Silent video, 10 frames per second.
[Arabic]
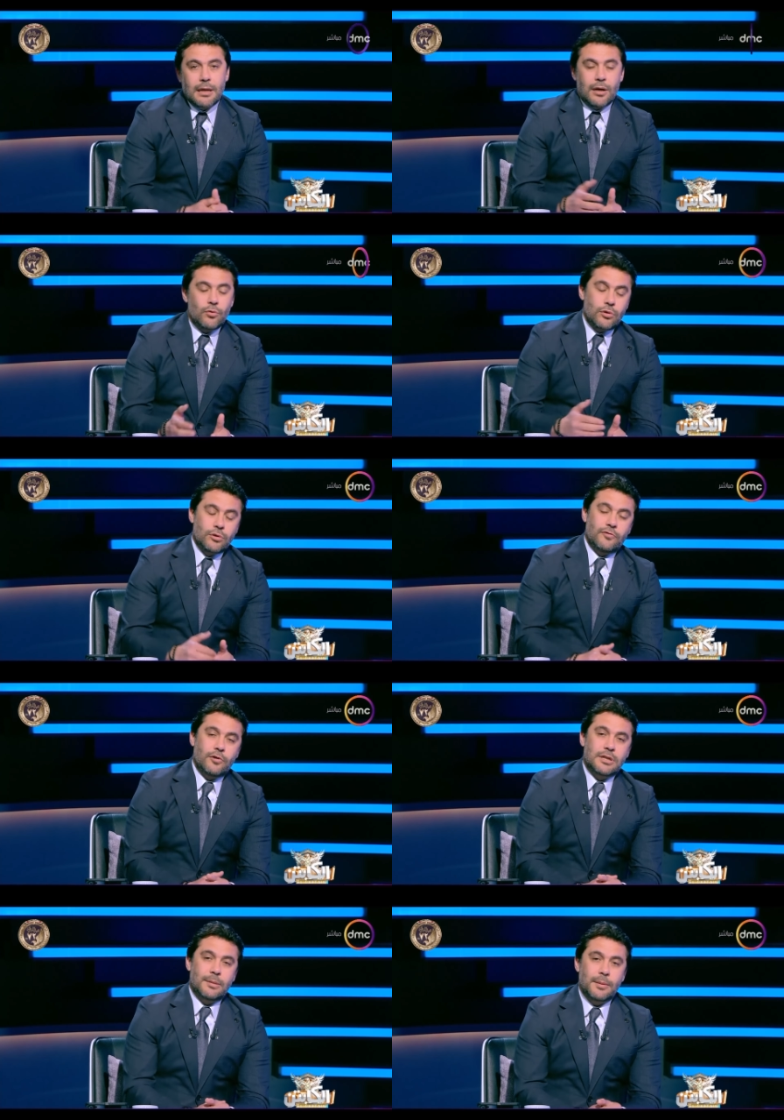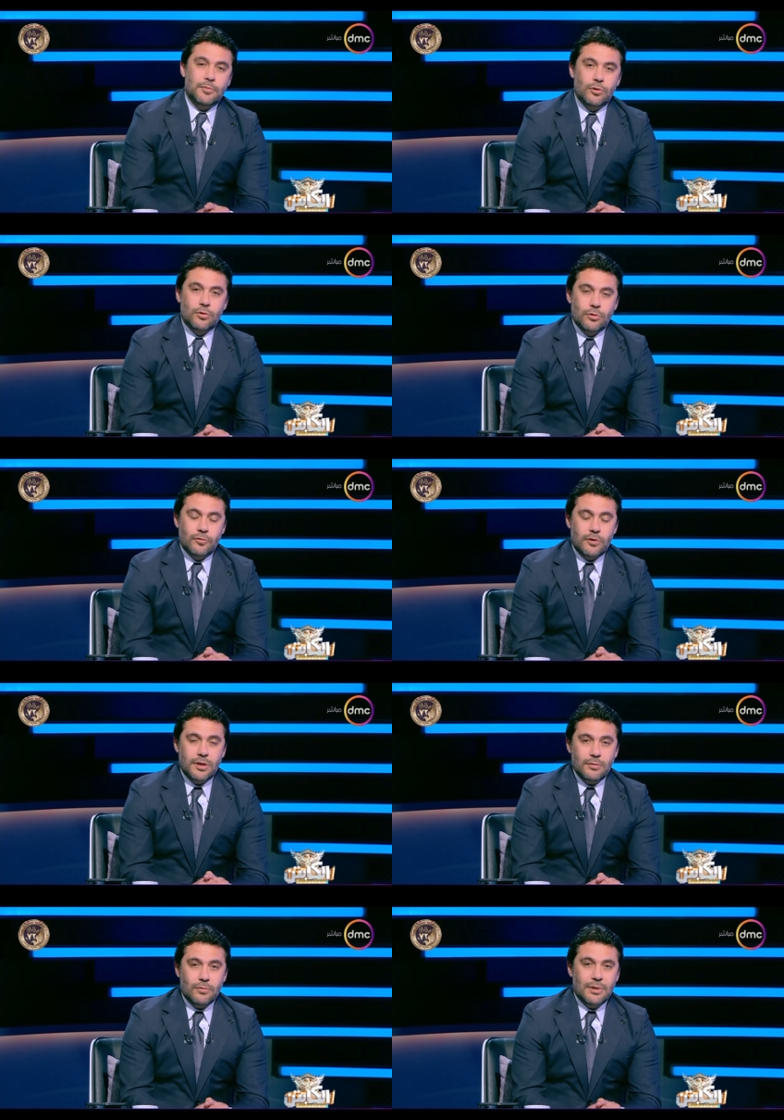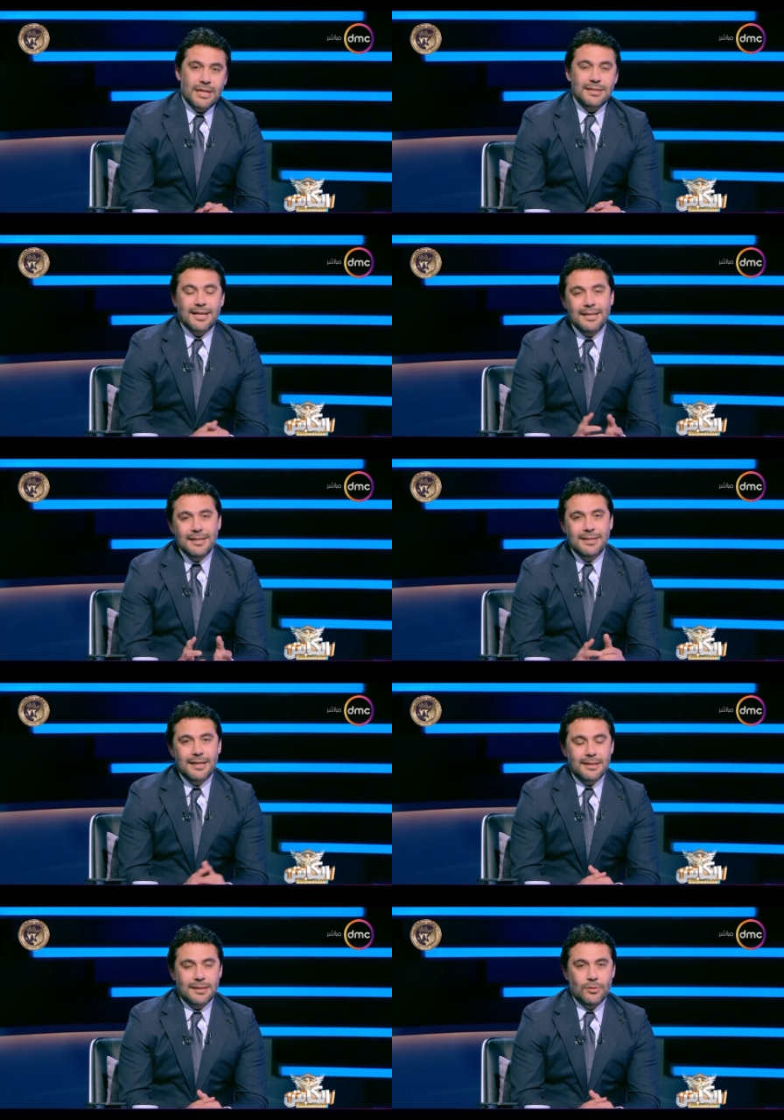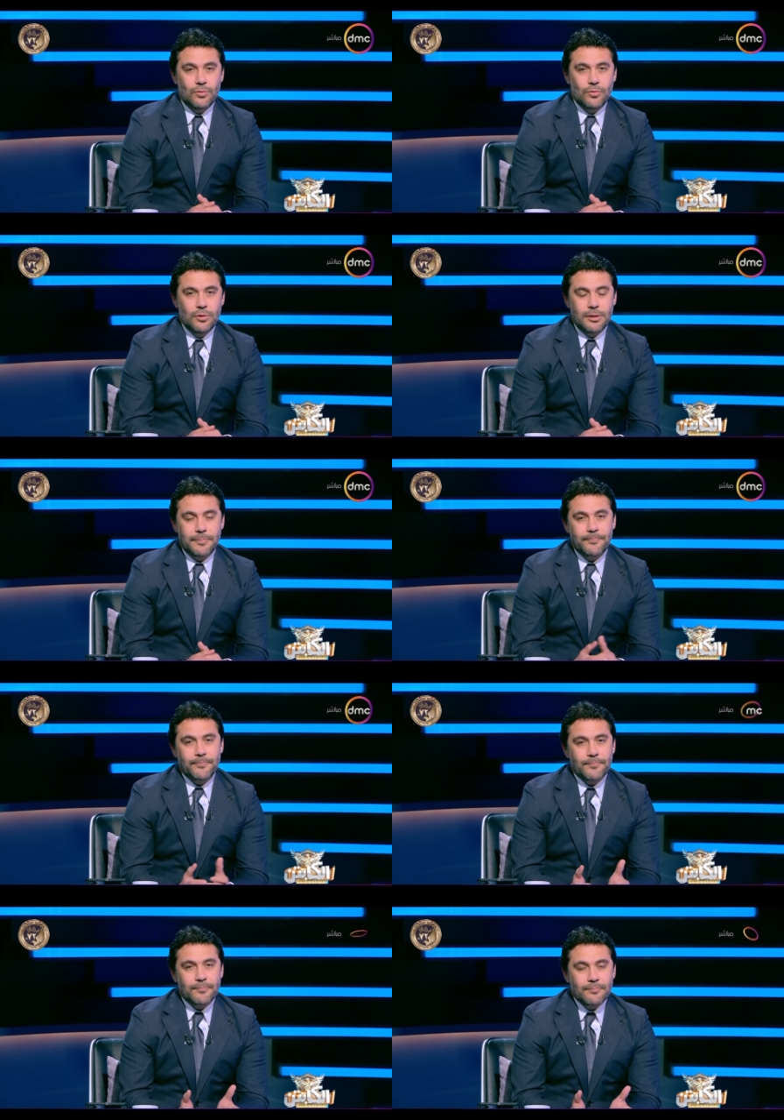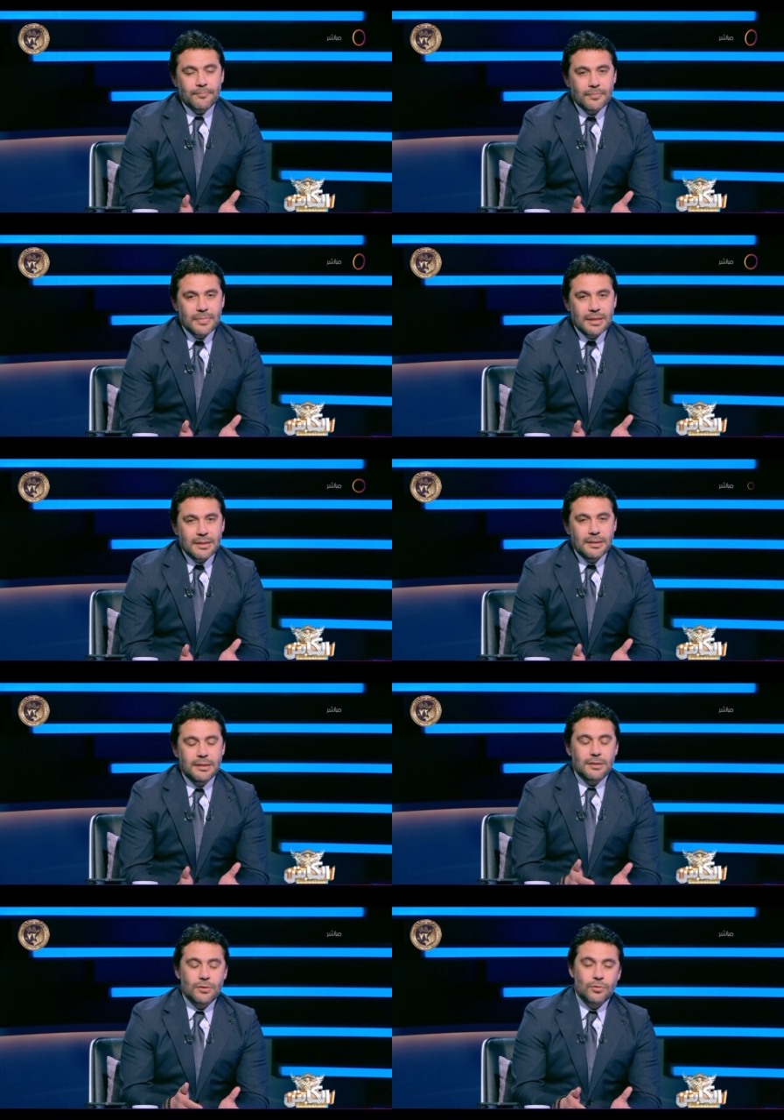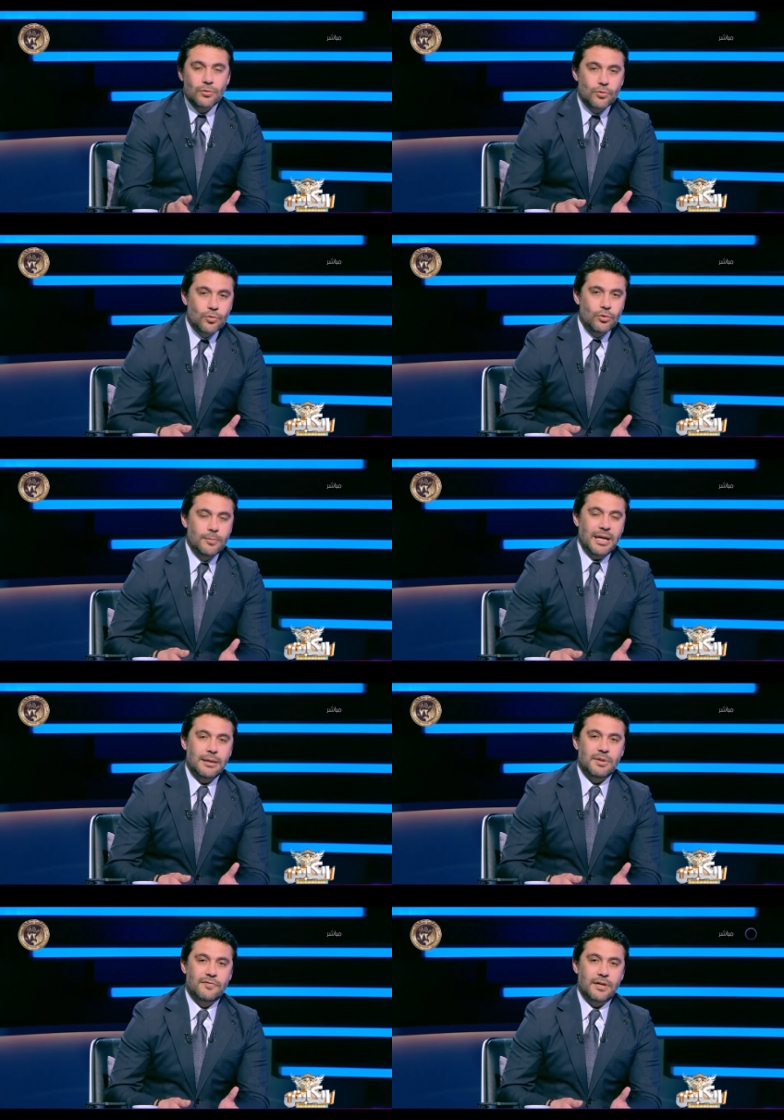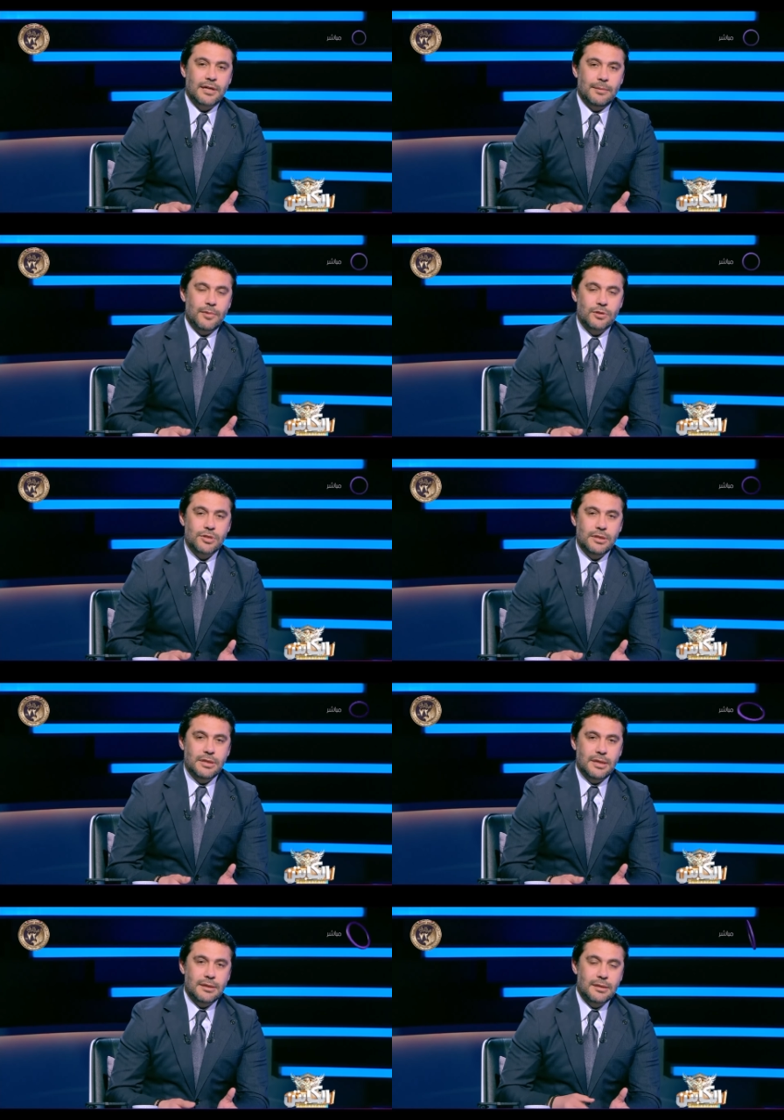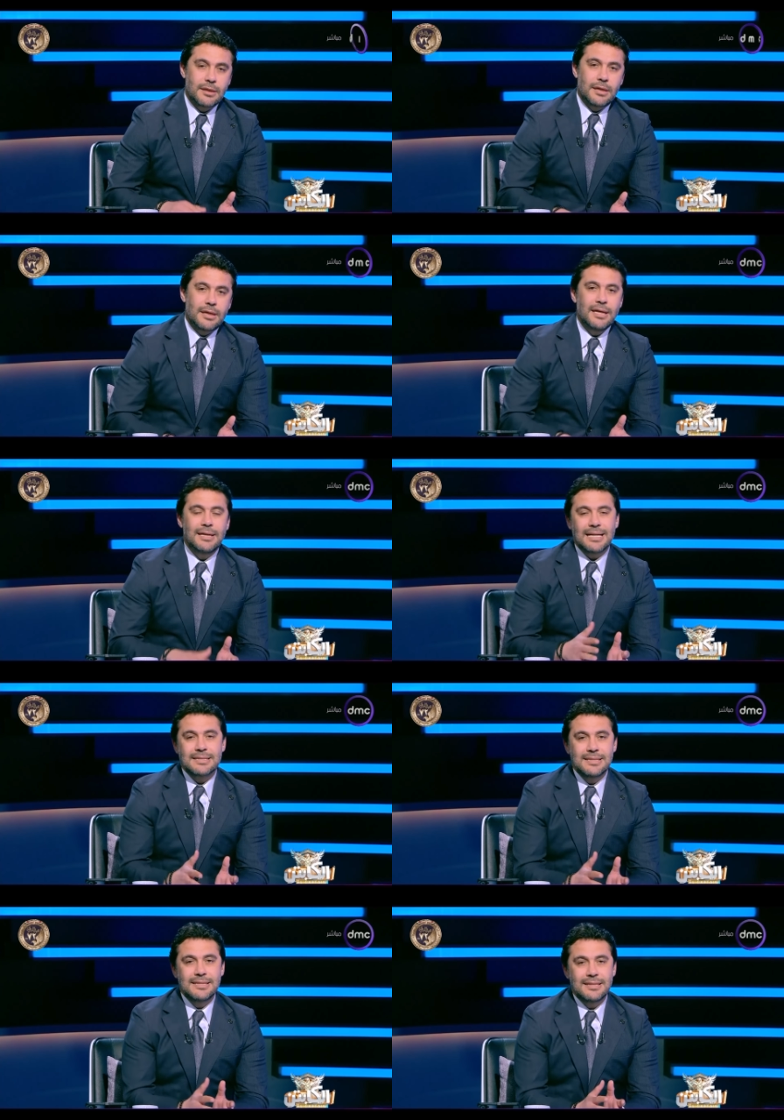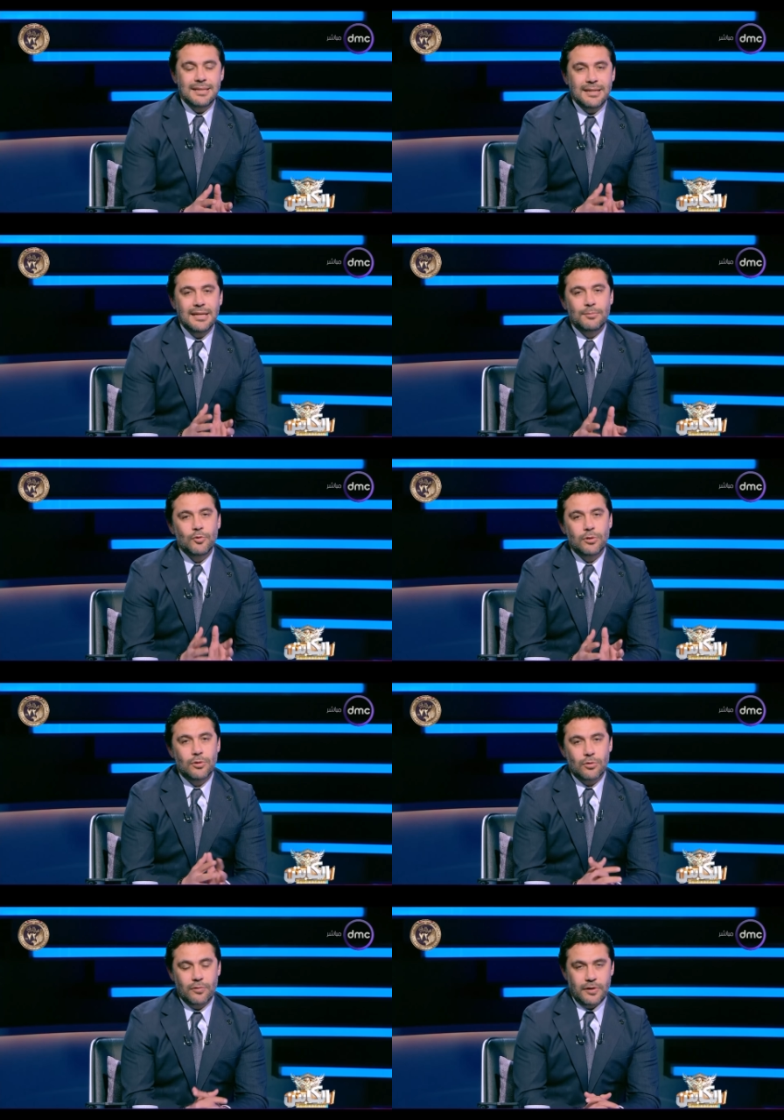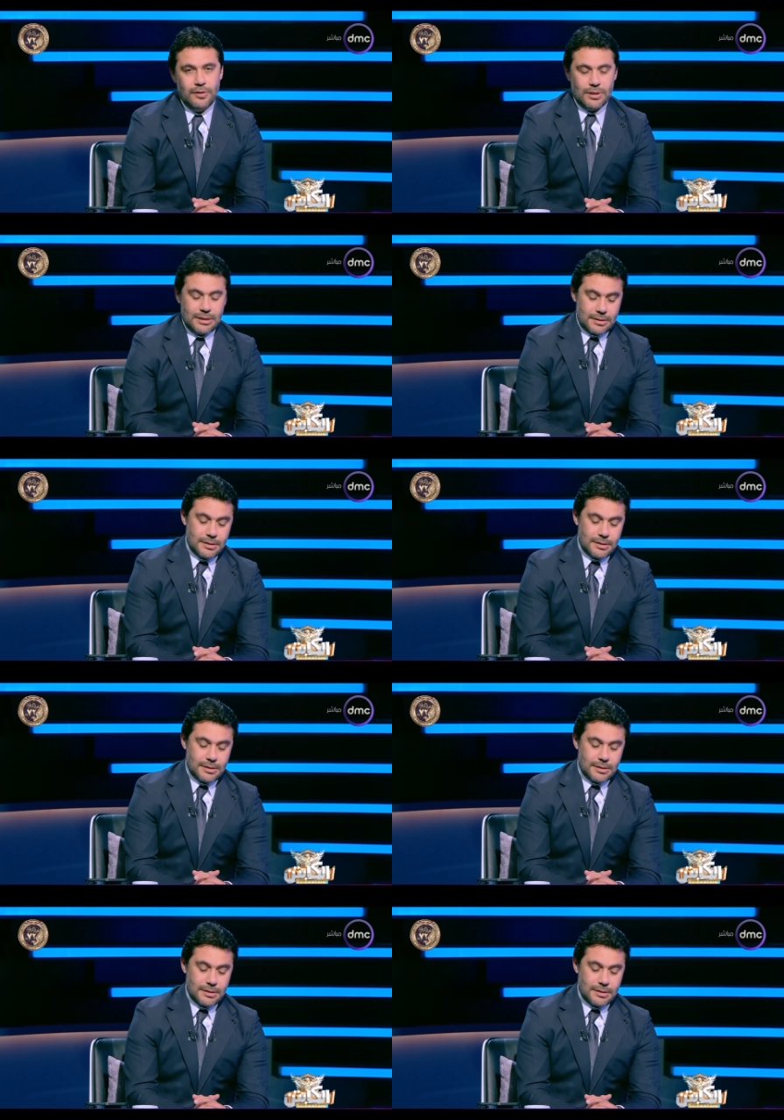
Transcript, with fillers: او كوت ديفوار طبعا بطوله كوت ديفوار ولكن خلينا نقول ان طول ما احنا بنتفرج على ال 120 دقيقه احنا حاسين ان احنا ممكن نخرج في اي وقت